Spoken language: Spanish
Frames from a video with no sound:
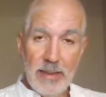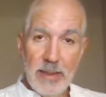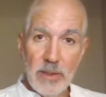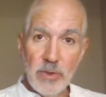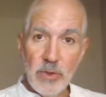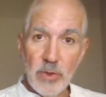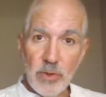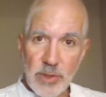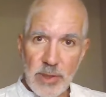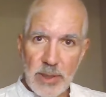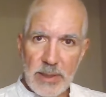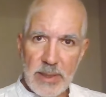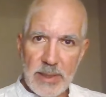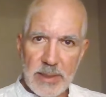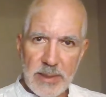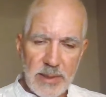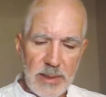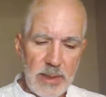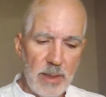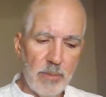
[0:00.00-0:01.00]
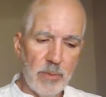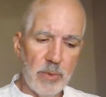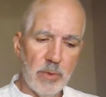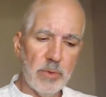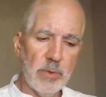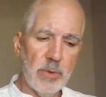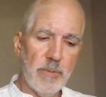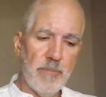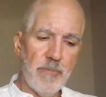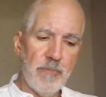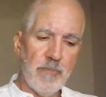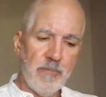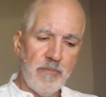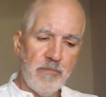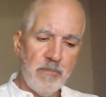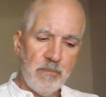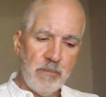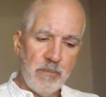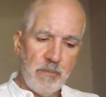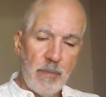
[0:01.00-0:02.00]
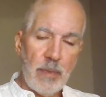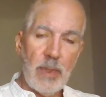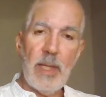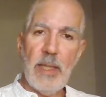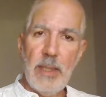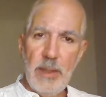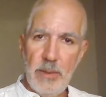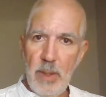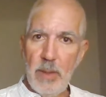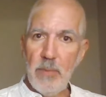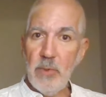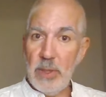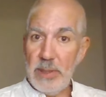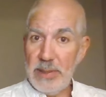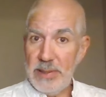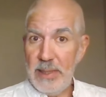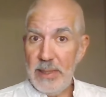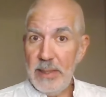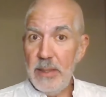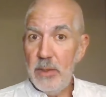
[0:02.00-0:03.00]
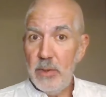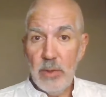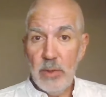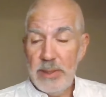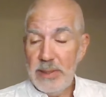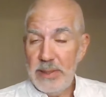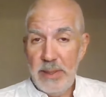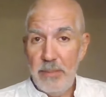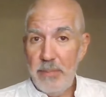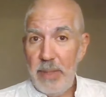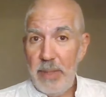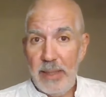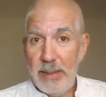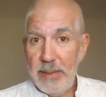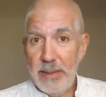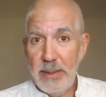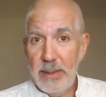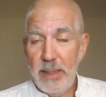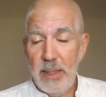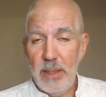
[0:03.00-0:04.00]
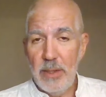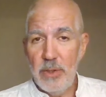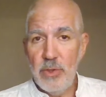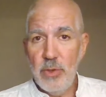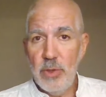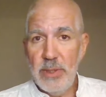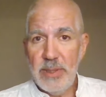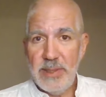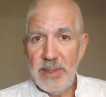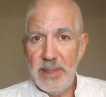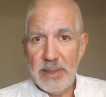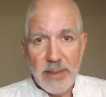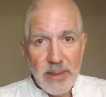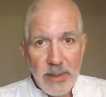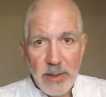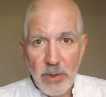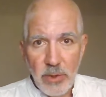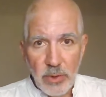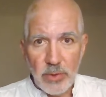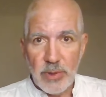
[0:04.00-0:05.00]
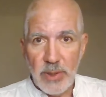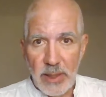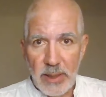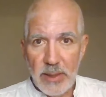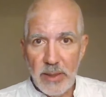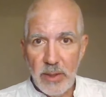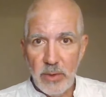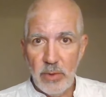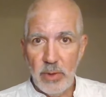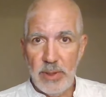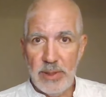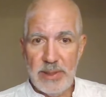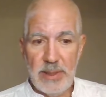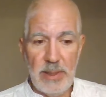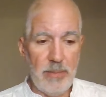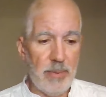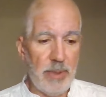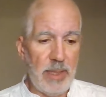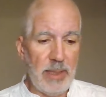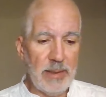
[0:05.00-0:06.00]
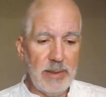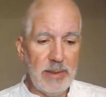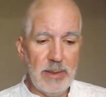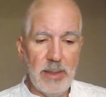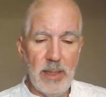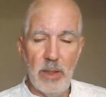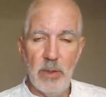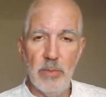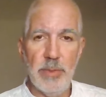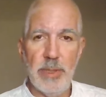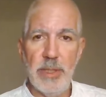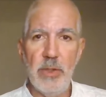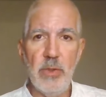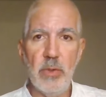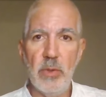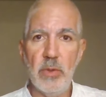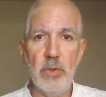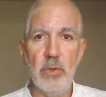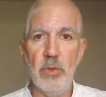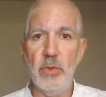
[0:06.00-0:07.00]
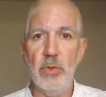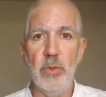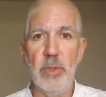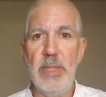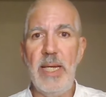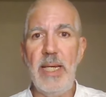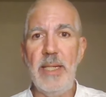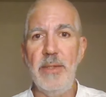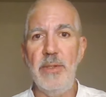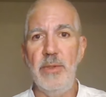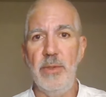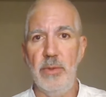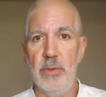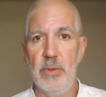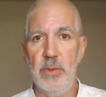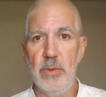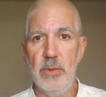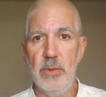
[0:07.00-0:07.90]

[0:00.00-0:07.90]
Y entonces decían, y vamos a seguir con esa práctica, yo necesito seguir con esa práctica a lo mejor todo el año.